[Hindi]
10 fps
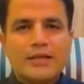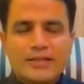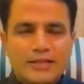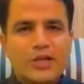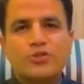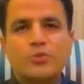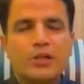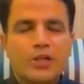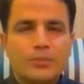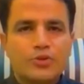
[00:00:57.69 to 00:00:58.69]
इस केस में
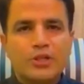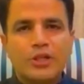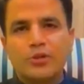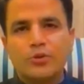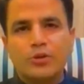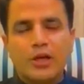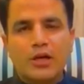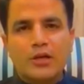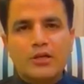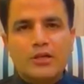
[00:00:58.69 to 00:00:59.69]
ये प्रोसीडिंग हुई है
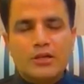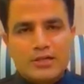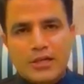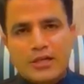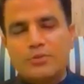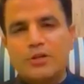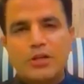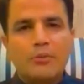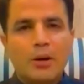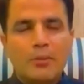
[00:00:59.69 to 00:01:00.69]
इस केस में
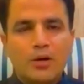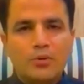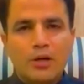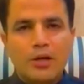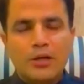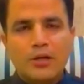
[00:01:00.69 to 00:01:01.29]
ये मामला हुआ है